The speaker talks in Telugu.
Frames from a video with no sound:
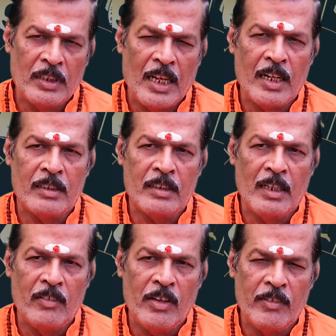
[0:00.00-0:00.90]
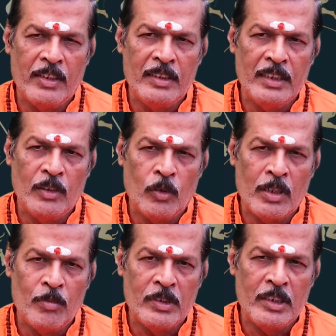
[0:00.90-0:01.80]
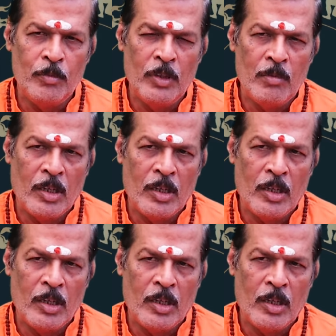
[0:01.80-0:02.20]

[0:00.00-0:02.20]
జాగ్రత్తగా వ్యవహరించి కుటుంబ సభ్యుల